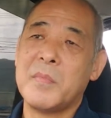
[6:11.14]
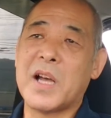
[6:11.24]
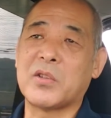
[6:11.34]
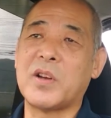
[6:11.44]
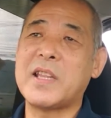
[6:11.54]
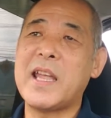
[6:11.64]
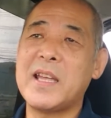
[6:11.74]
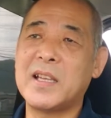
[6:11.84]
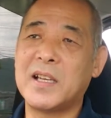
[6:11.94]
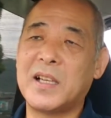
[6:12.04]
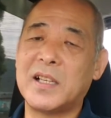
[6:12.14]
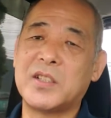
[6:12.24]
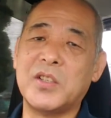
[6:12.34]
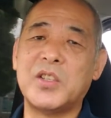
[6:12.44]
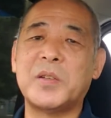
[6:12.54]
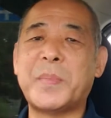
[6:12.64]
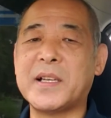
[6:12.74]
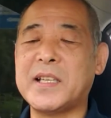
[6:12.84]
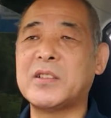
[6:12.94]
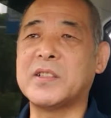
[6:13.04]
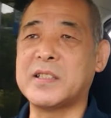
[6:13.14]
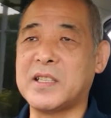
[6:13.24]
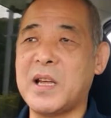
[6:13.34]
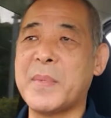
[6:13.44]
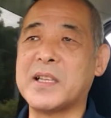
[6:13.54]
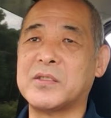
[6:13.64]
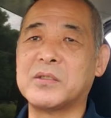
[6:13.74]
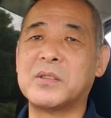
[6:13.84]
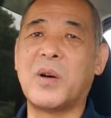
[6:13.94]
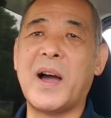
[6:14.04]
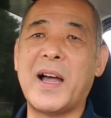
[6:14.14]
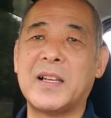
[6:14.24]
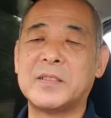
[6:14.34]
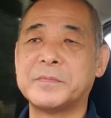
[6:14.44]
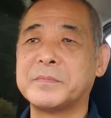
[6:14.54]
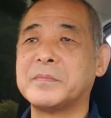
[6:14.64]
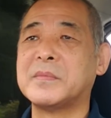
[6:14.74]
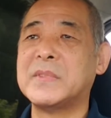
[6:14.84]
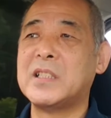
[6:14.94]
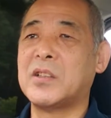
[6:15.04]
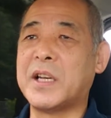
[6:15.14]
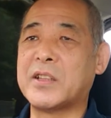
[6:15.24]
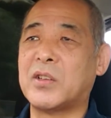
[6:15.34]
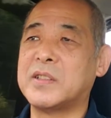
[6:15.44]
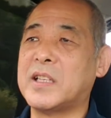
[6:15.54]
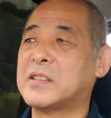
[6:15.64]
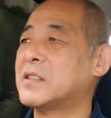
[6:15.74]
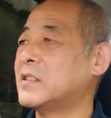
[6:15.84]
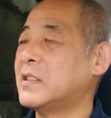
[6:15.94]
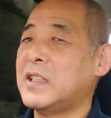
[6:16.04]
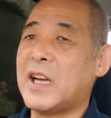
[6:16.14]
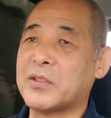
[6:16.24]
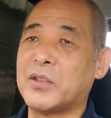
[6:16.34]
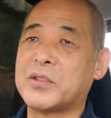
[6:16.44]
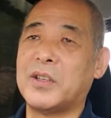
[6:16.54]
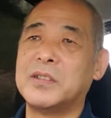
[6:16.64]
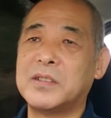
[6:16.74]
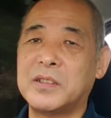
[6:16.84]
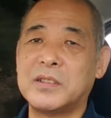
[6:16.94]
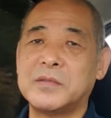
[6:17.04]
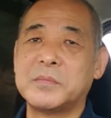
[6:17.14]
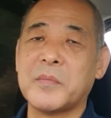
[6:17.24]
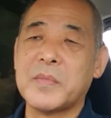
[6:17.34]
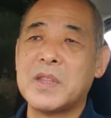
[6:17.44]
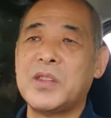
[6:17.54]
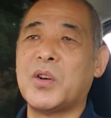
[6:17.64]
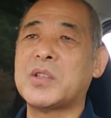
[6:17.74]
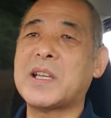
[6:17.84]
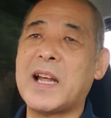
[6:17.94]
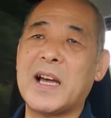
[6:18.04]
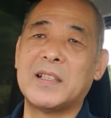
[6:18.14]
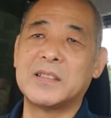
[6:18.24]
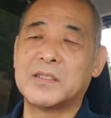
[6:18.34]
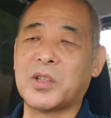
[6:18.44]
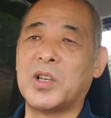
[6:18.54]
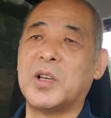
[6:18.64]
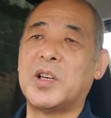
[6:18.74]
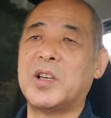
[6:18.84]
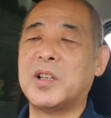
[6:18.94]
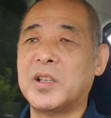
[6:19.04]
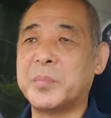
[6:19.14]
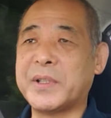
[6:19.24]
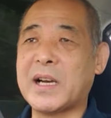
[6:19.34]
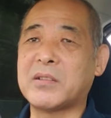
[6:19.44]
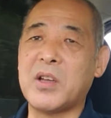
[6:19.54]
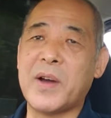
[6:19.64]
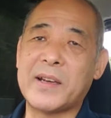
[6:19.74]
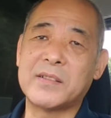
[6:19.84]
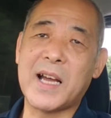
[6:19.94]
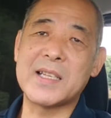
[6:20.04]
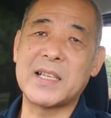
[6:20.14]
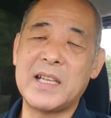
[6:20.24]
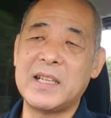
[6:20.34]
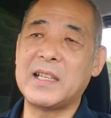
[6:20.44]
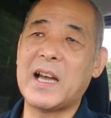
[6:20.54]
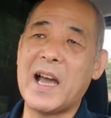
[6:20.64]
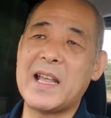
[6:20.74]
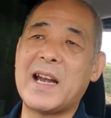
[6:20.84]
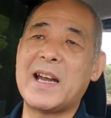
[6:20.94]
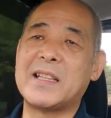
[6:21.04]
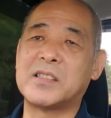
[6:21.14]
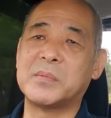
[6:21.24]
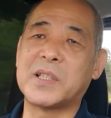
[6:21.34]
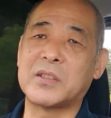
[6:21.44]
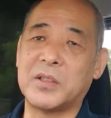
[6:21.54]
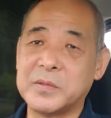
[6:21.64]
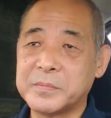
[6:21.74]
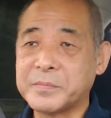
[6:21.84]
まあそれで90%ですね満足度はそんなところですあそうそうどうしたらそのブラックと言われる会社に入らないで済むかと